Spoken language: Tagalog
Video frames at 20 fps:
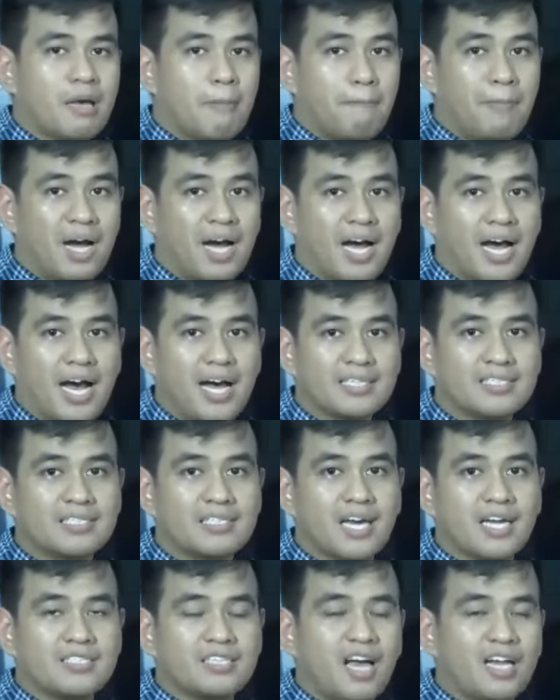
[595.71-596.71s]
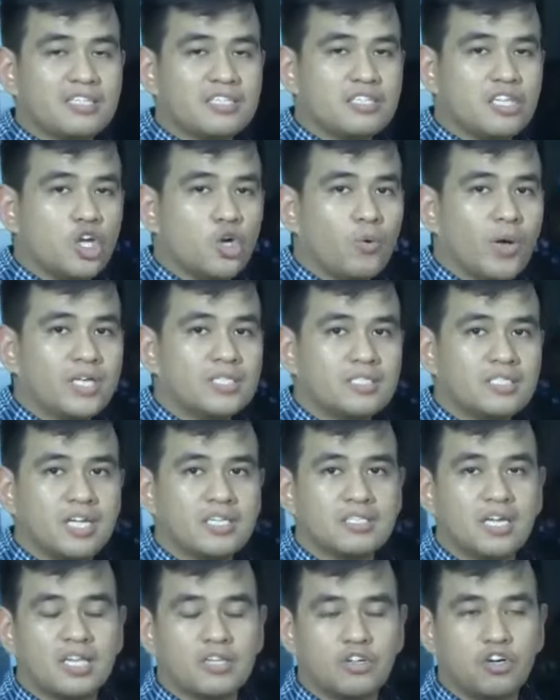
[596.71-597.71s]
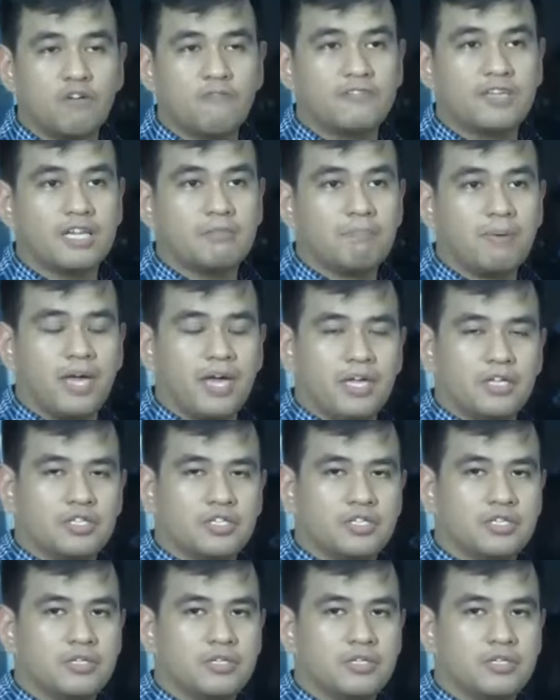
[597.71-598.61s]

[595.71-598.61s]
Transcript: pagasa.dost.gov.ph.